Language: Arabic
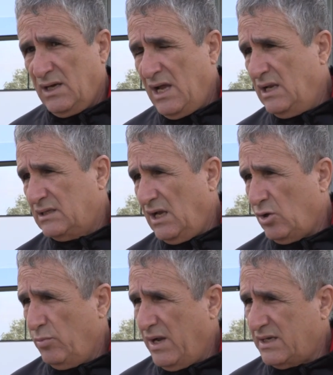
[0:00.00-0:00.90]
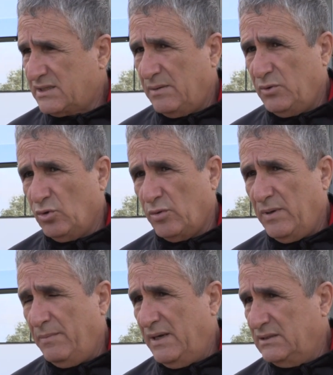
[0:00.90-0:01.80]
الان التحقوا باقسام
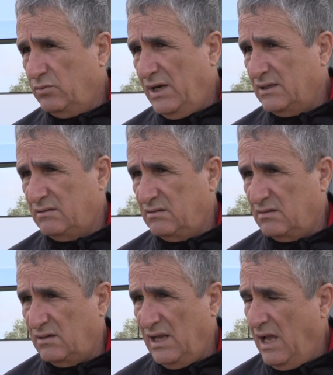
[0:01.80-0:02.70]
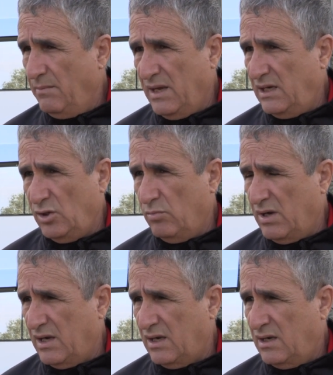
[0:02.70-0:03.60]
النخبه بعد واحد العمل اللي
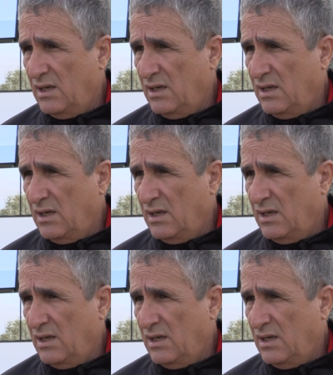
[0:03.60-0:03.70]
هما